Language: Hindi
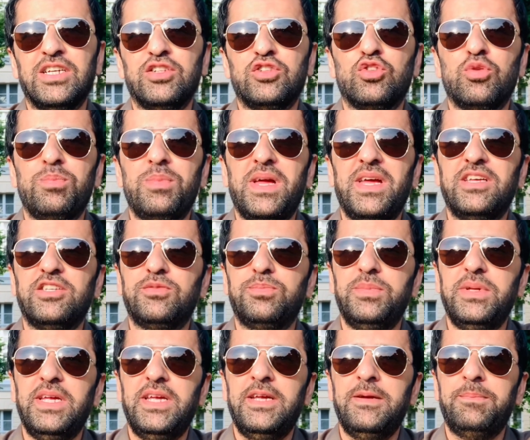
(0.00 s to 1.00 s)
तो मैं
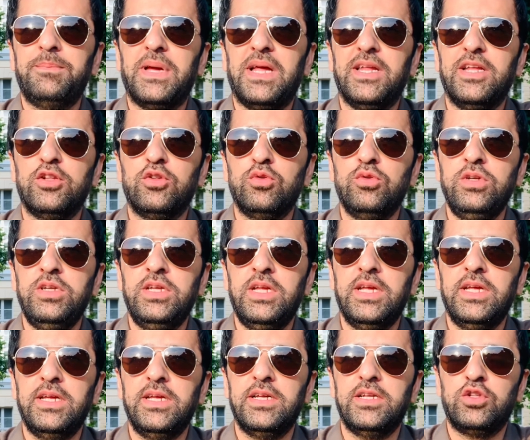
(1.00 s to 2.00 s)
इसमें पहले तो
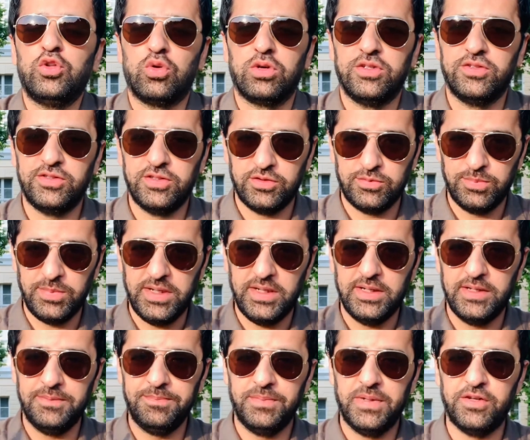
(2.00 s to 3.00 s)
ये थोड़ा सा इसमें
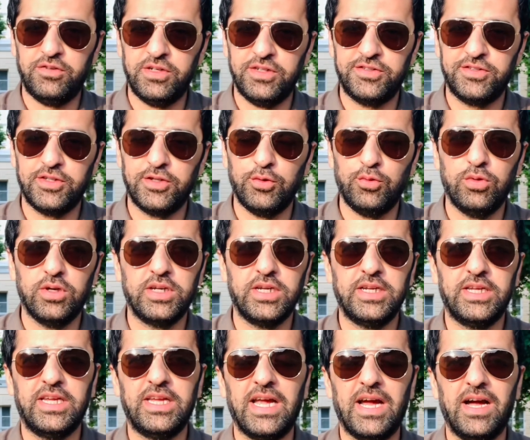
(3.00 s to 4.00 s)
एड्रेस करूँगा कि
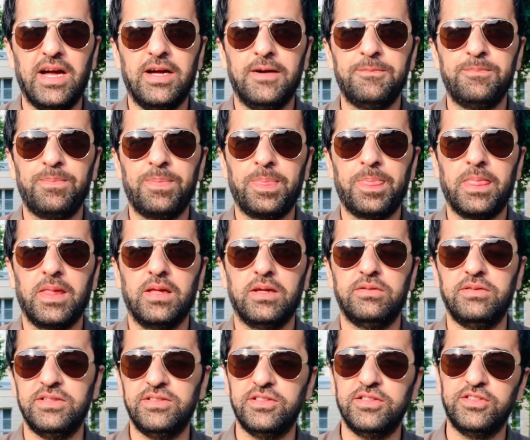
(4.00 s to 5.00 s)
क्या
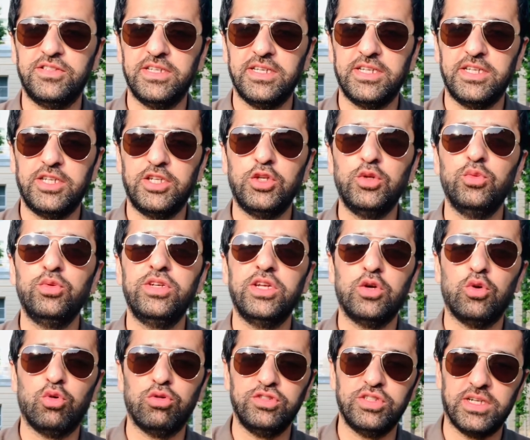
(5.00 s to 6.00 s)
रीज़न्स हैं क्यों ये
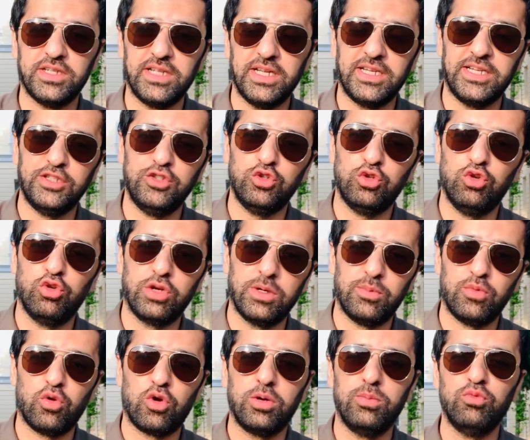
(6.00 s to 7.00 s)
हो जाता है कि जो लोग
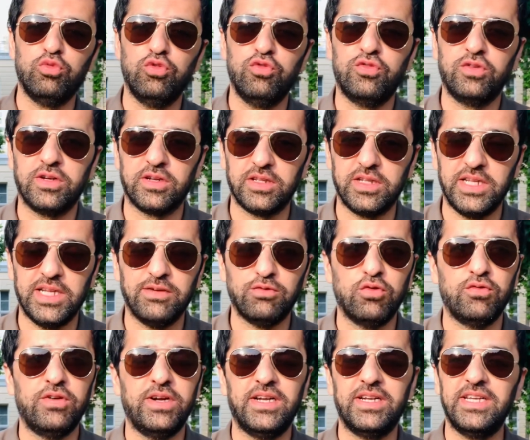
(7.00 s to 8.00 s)
अब्रॉड मूव करते हैं वो
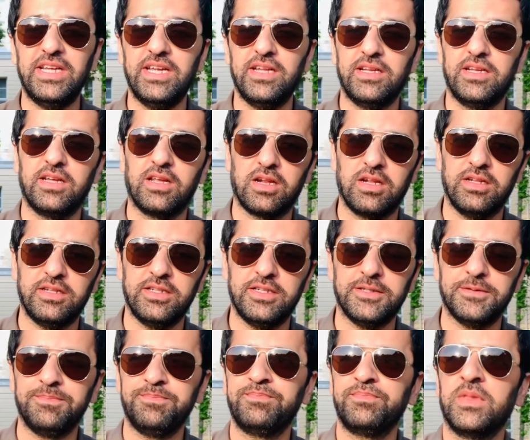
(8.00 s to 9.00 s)
वेट गेन कर लेते
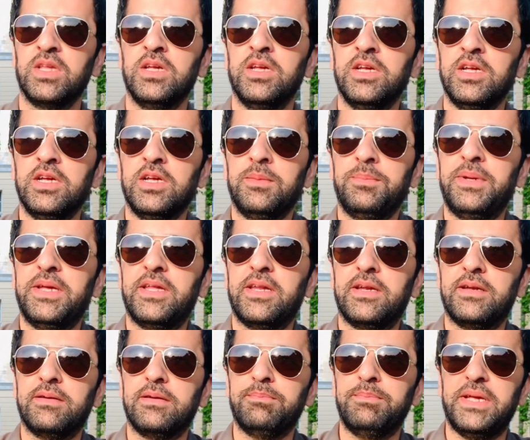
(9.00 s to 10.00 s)
हैं
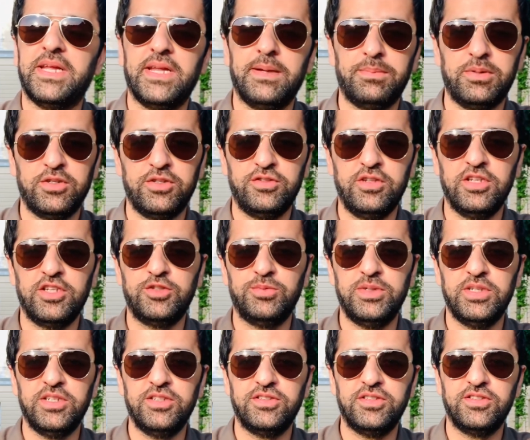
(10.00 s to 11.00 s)
फिर मेरे पर्सनल
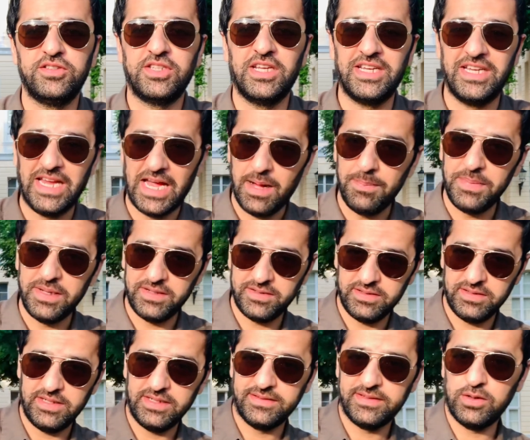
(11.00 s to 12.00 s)
एक्सपीरियंसेस कि क्या मेरे
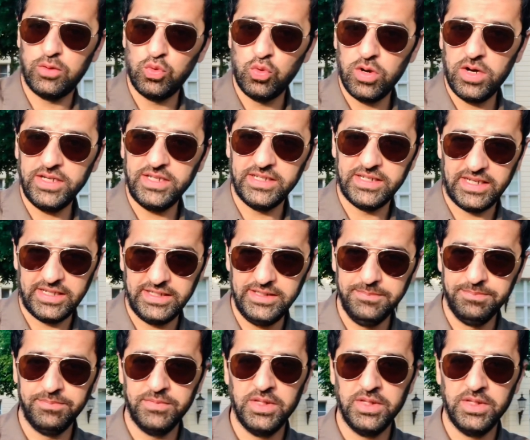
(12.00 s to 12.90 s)
साथ ऐसा हुआ या नहीं